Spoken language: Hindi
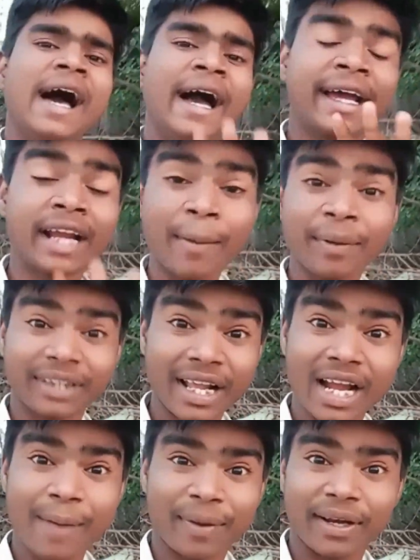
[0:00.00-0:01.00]
अगर आप
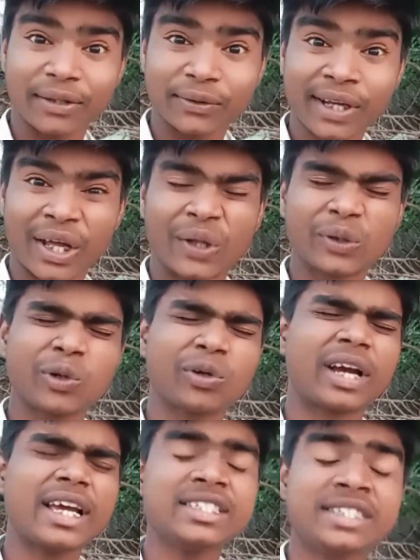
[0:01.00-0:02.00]
इतना काम कर लेते हो ना
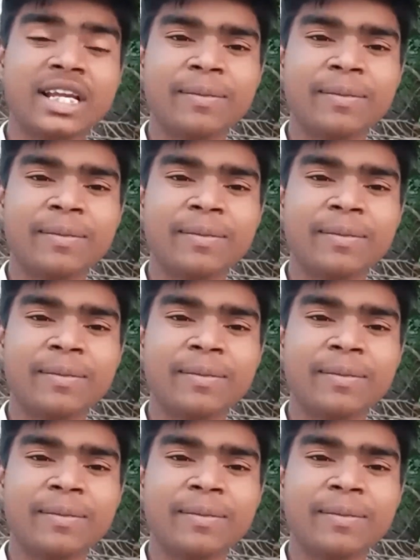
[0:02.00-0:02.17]
तो गाइस